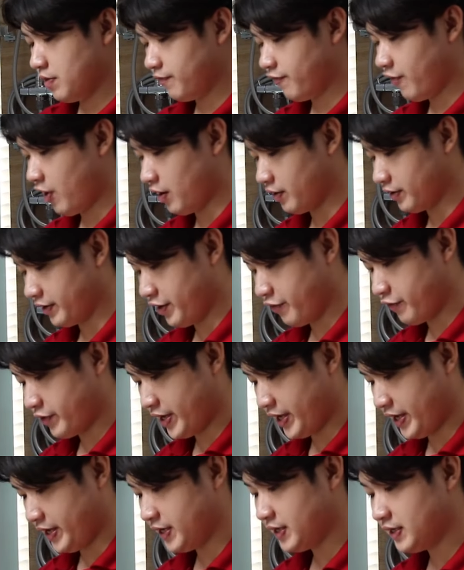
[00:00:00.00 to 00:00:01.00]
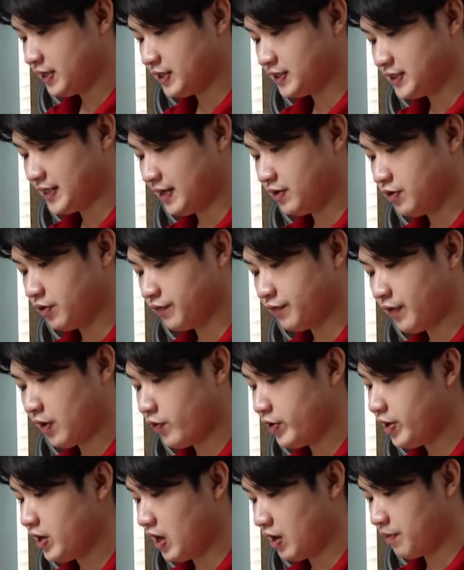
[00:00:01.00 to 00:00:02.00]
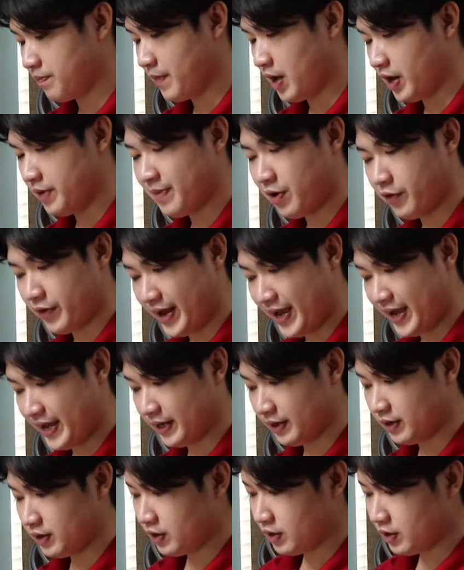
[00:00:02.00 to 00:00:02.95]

phần điều khiển thì sẽ được phối ở bởi màu đen